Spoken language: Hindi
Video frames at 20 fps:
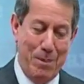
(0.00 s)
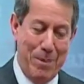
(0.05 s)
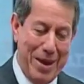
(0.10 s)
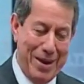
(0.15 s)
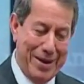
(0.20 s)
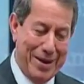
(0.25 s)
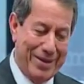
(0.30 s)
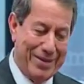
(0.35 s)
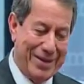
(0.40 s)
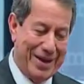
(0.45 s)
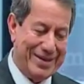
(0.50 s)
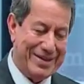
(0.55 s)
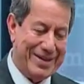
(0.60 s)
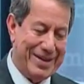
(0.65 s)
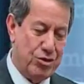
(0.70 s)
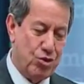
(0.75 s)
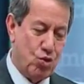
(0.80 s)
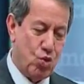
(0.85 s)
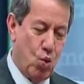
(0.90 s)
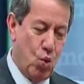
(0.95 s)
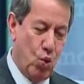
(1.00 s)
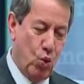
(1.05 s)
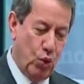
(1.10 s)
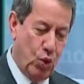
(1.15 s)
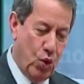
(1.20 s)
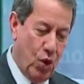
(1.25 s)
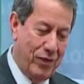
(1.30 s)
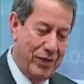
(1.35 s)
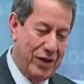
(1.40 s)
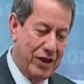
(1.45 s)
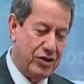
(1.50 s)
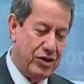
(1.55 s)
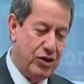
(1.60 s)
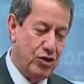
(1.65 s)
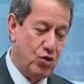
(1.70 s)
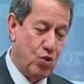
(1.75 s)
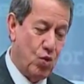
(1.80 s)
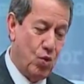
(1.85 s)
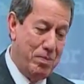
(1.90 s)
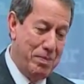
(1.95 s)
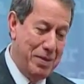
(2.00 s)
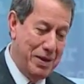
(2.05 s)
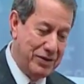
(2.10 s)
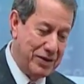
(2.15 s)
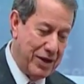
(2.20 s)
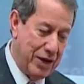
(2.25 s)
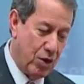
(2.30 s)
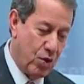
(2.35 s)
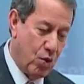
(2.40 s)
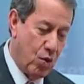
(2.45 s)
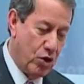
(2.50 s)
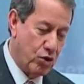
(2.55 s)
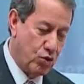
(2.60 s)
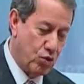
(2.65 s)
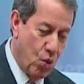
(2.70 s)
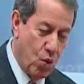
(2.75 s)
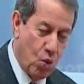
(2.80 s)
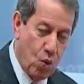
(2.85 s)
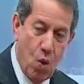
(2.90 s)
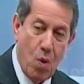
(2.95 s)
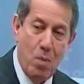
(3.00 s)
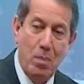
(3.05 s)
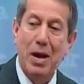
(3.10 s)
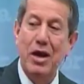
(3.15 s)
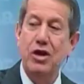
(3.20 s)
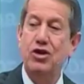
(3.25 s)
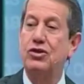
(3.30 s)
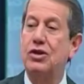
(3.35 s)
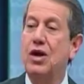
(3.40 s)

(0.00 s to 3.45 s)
वो दया महसूस करता है क्योंकि हम गलत निर्णय ले रहे हैं